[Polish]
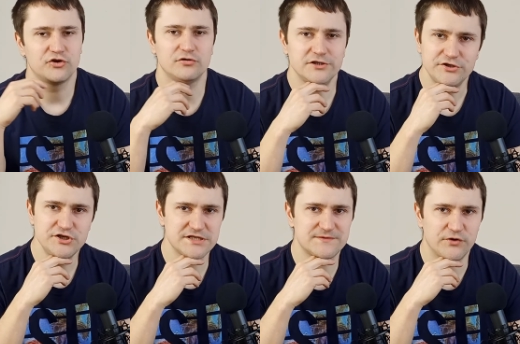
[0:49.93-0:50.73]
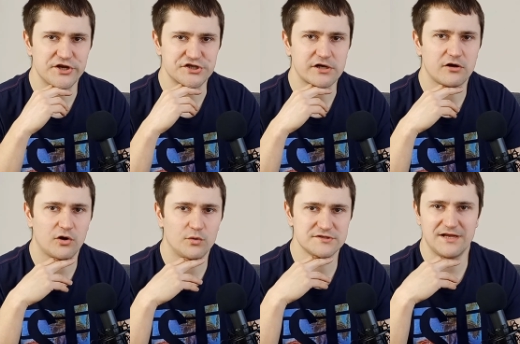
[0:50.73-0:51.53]
to kliknijcie dzwoneczek
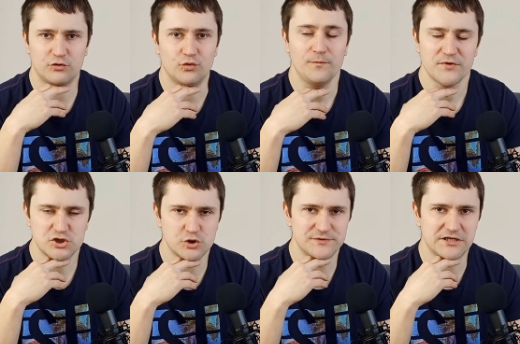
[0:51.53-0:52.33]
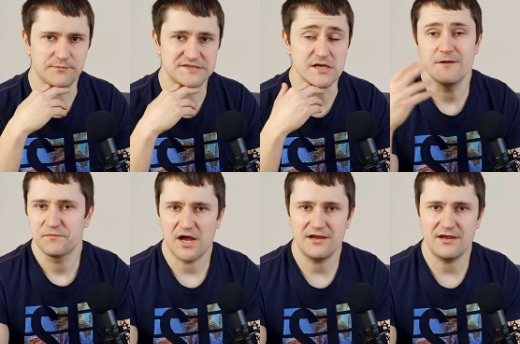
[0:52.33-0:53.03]
koło znaku subskrypcji.